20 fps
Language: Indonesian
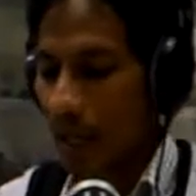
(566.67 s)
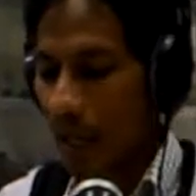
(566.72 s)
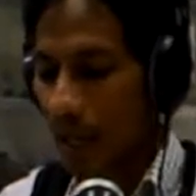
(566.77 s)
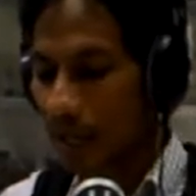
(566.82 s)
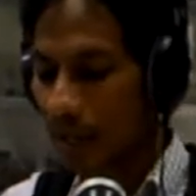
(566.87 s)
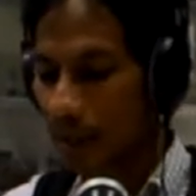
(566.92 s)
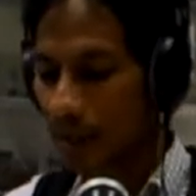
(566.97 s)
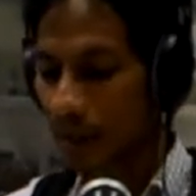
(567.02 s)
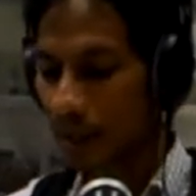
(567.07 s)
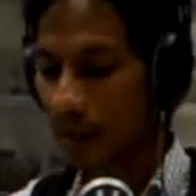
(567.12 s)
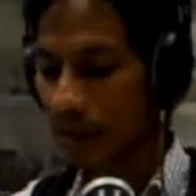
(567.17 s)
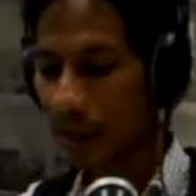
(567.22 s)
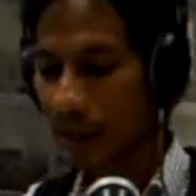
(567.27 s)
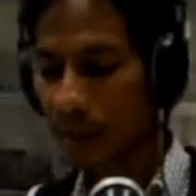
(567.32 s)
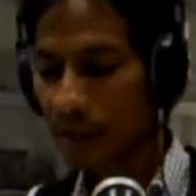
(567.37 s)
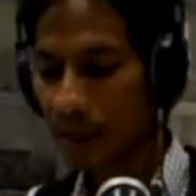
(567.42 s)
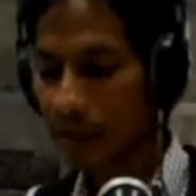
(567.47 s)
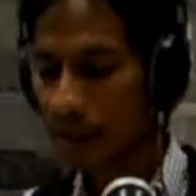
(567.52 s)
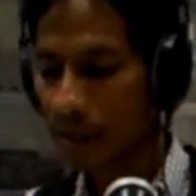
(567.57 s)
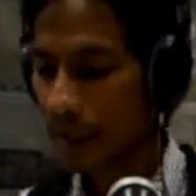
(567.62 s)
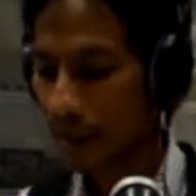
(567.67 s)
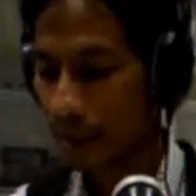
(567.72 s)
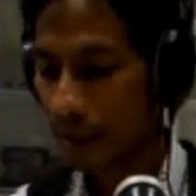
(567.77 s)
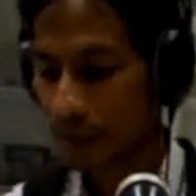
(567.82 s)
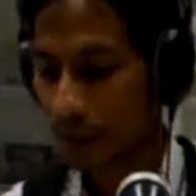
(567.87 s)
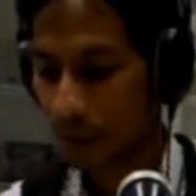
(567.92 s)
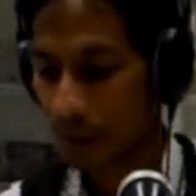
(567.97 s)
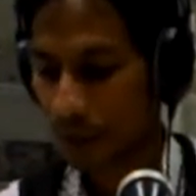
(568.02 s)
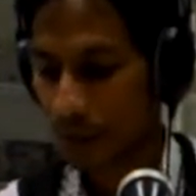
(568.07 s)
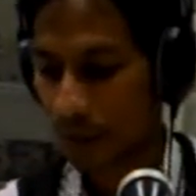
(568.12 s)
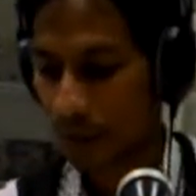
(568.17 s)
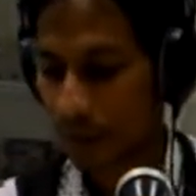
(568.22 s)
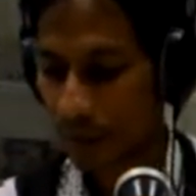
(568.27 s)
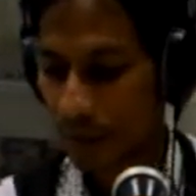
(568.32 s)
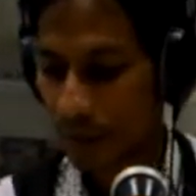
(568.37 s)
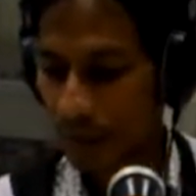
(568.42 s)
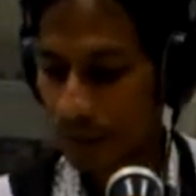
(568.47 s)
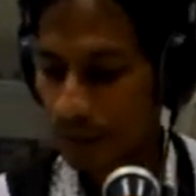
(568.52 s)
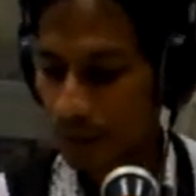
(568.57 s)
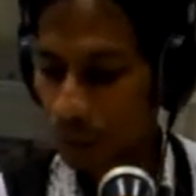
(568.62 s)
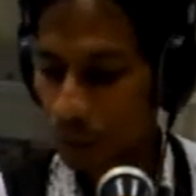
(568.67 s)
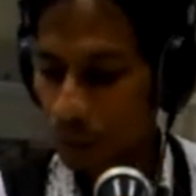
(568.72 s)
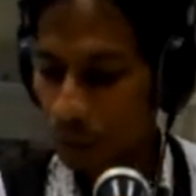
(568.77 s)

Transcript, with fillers: Hal yang ketiga sekarang Saudara,